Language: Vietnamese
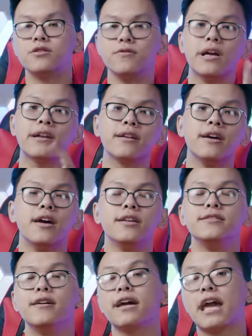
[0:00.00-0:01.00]
Thứ nhất,
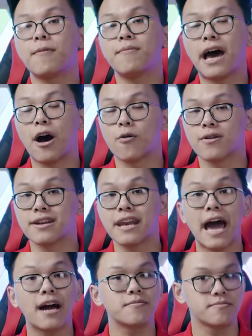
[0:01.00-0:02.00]
những anh em nào
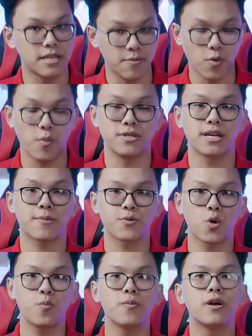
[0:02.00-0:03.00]
đang tìm mua một chiếc
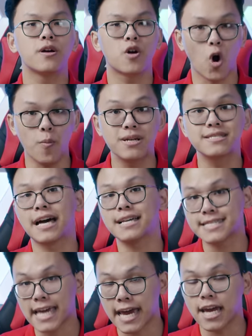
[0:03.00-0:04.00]
laptop có mức giá
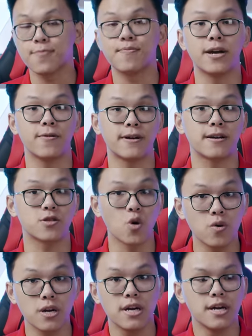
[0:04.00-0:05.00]
rẻ và hiệu năng
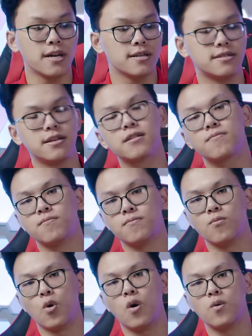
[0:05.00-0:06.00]
tốt, Chiếc
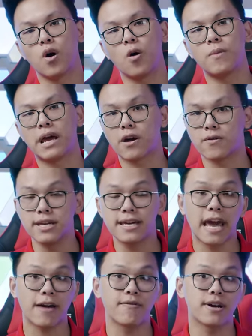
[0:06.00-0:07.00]
bốn không năm không này còn đi
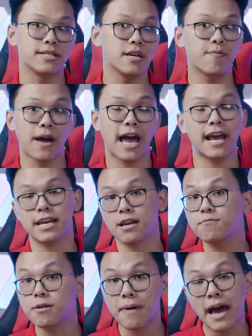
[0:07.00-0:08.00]
kèm với cả chiếc mười hai nghìn
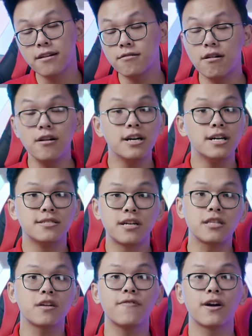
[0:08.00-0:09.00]
năm trăm H nữa,
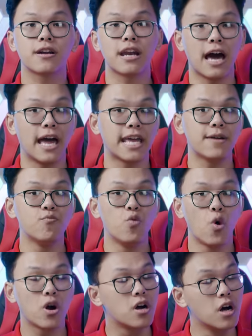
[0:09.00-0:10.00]
dẫn tới việc là anh em
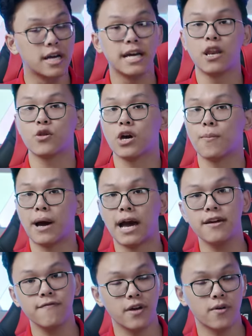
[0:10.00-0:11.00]
mua cực kỳ là thoải
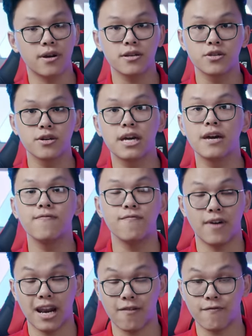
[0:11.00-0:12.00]
mái vì họ đang chơi game
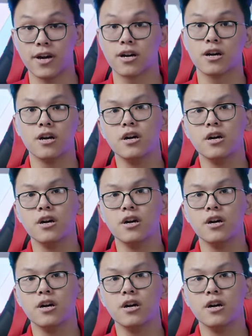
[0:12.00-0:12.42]
và làm việc.